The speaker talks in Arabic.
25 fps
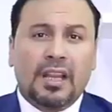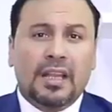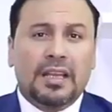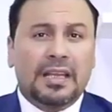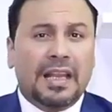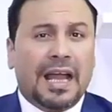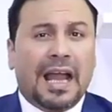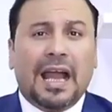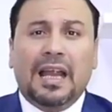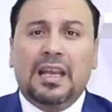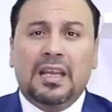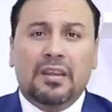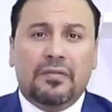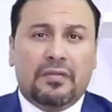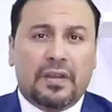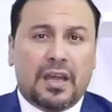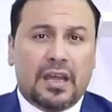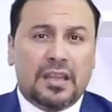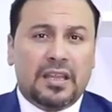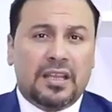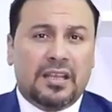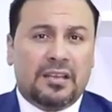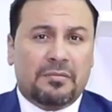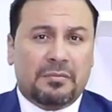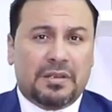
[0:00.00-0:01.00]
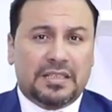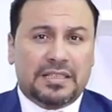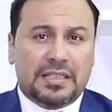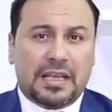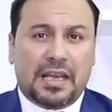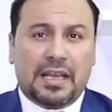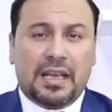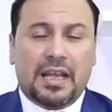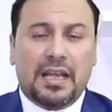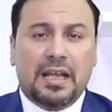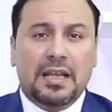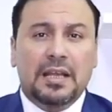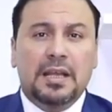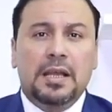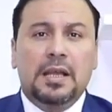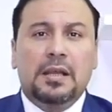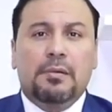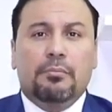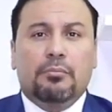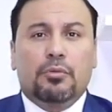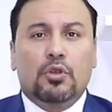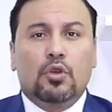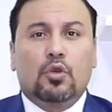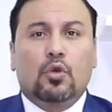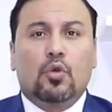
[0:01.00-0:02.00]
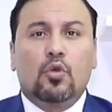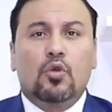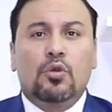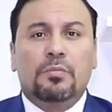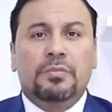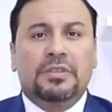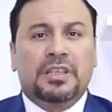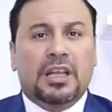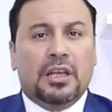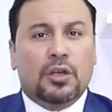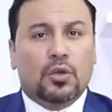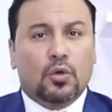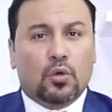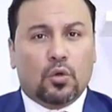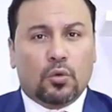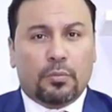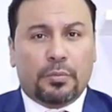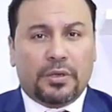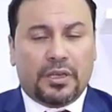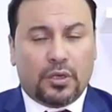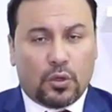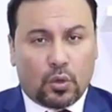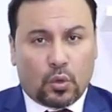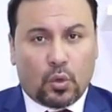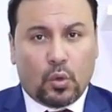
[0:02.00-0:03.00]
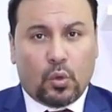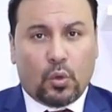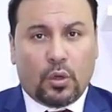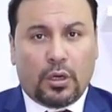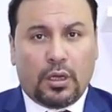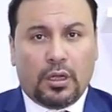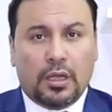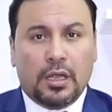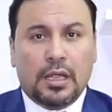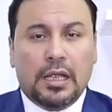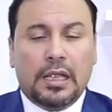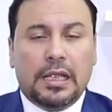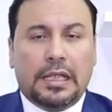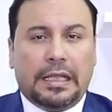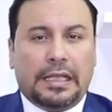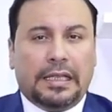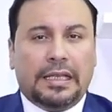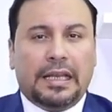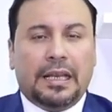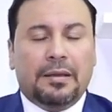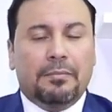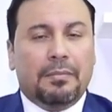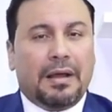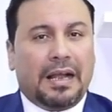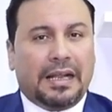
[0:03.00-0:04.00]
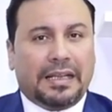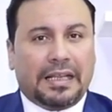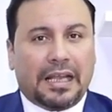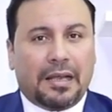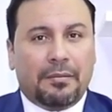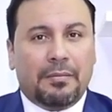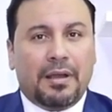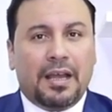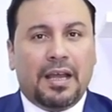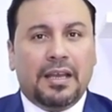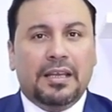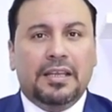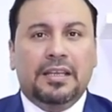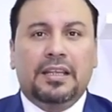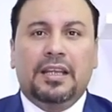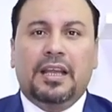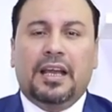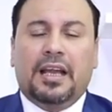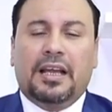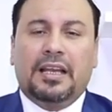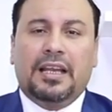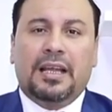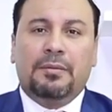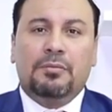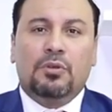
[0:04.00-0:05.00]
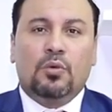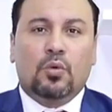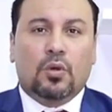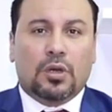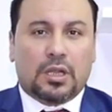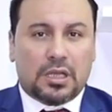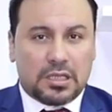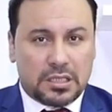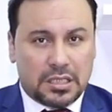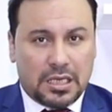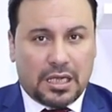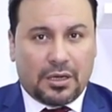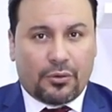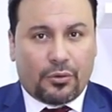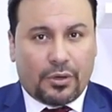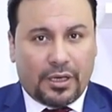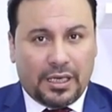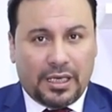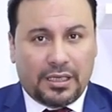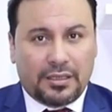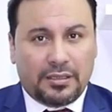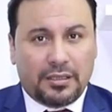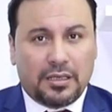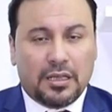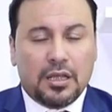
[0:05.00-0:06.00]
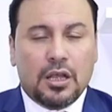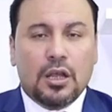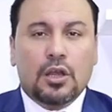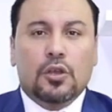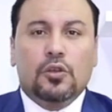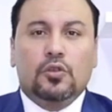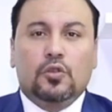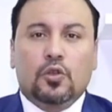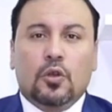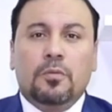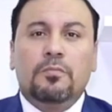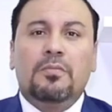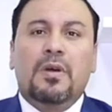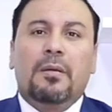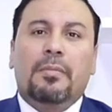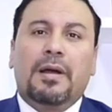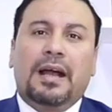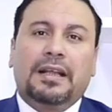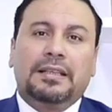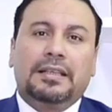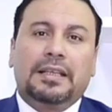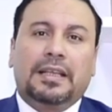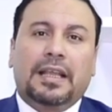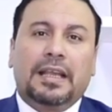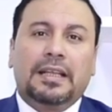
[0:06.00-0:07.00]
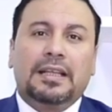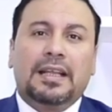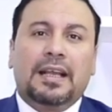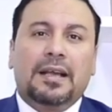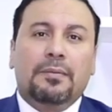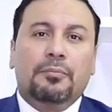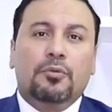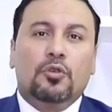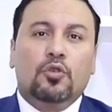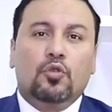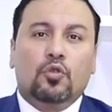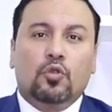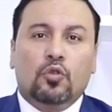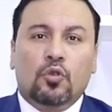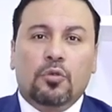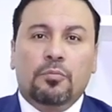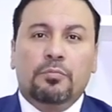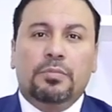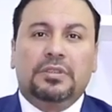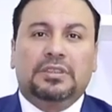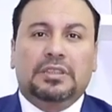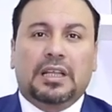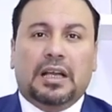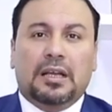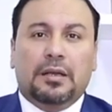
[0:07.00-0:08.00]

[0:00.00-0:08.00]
الحل في هذه المسألة بيكون من اللجوء باللجوء إلى المحكمة لإعلام الوراثة أولا ثم بعد كده بنقوم